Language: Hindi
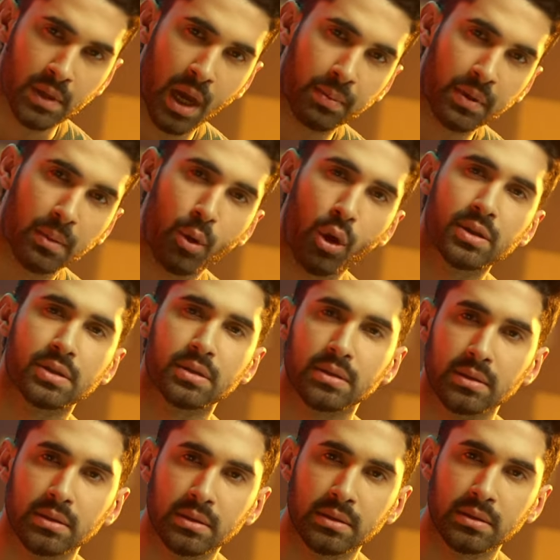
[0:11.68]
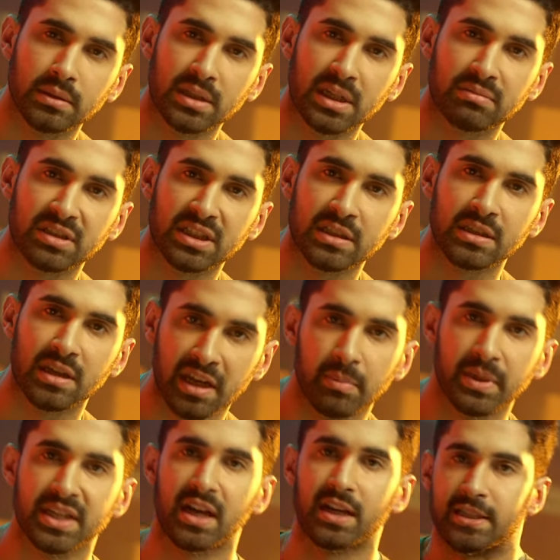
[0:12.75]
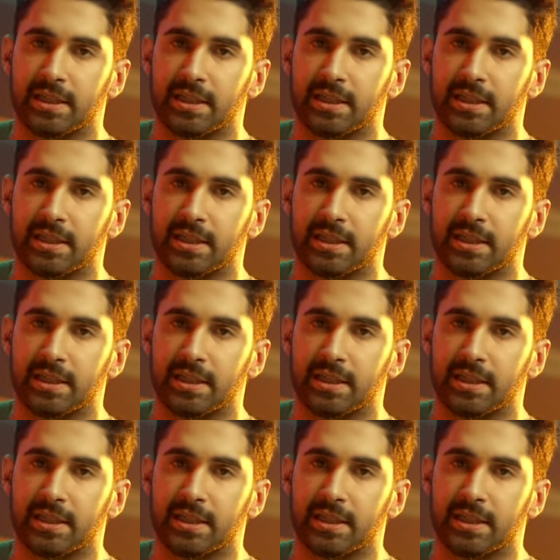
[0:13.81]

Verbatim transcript: या आपका बॉस आपका इंक्रीमेंट खा